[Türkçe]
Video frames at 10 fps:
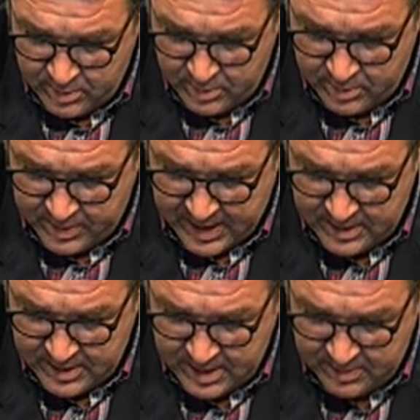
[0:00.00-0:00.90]

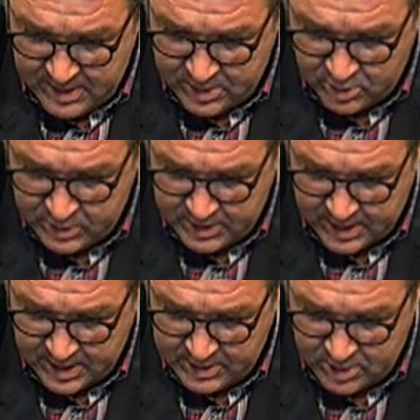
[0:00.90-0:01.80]
Ben derim ki Tosya
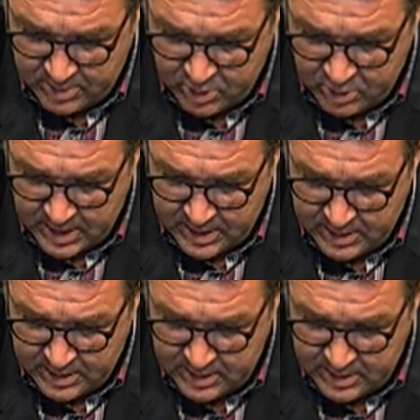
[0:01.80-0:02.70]
Kastamonu'dan
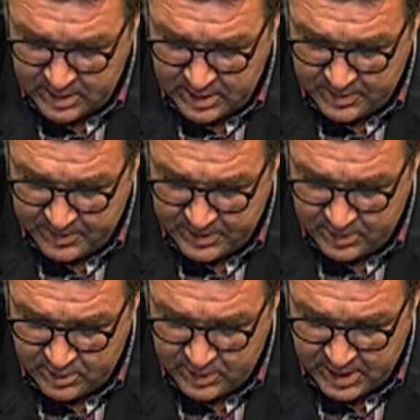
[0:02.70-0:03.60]
Kıbrıs
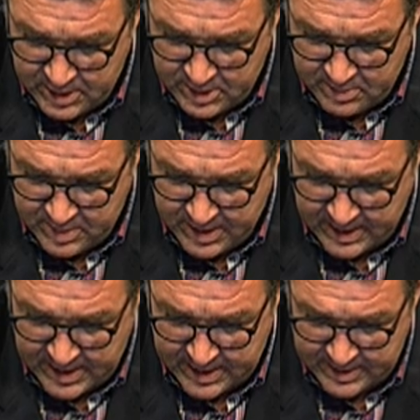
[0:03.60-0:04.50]
Türkiye için bir
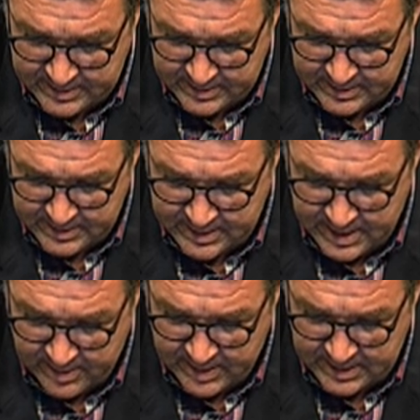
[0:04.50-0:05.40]
yaradır.
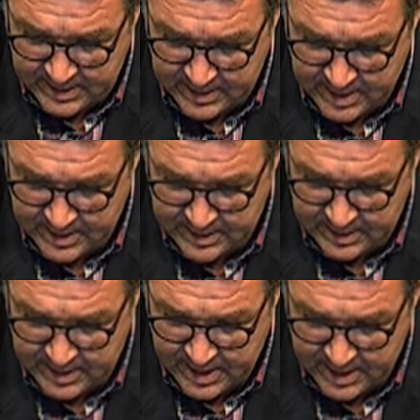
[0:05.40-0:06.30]
Kıyamete kadar
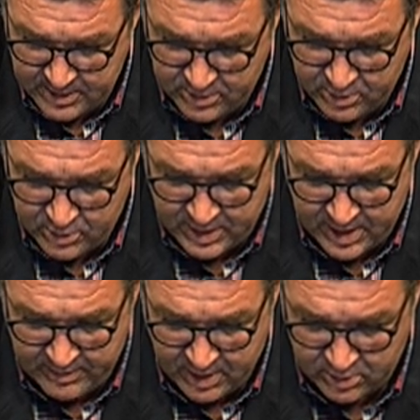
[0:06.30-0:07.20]
gider Türkiye
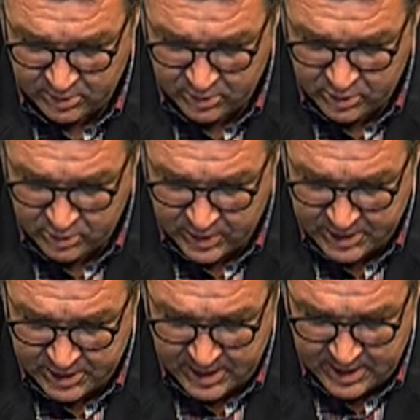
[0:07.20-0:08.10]
var olduğu
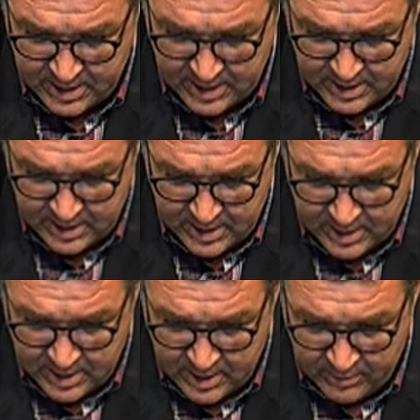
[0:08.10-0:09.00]
sürece.
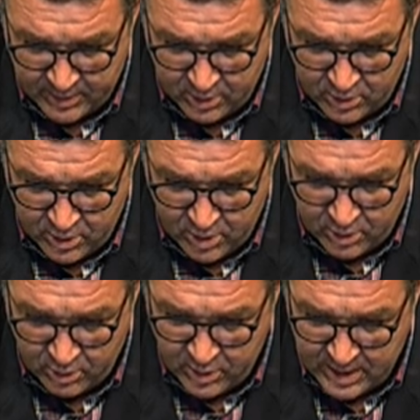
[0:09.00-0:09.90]
Faruk
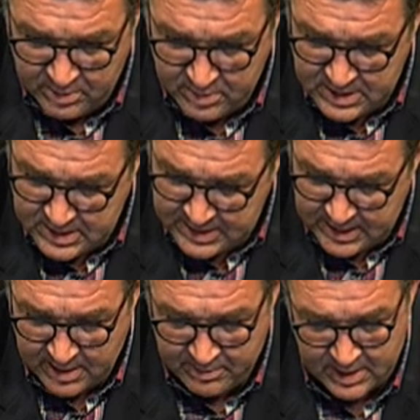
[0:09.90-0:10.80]
Örgüven biz de
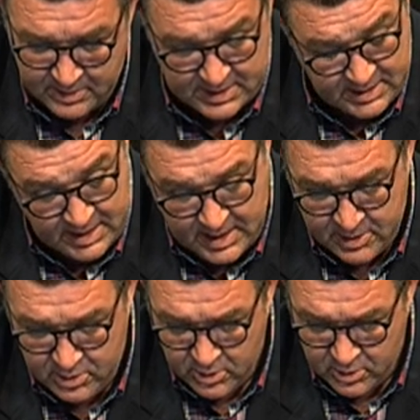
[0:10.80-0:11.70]
selamlarımızı
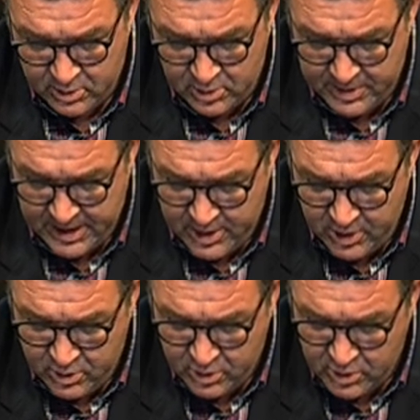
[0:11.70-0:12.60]
iletiyoruz.
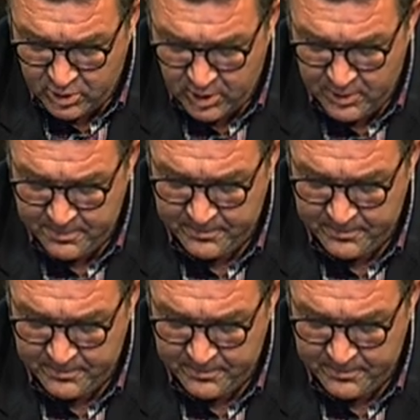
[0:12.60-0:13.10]
Bilgin Günsoy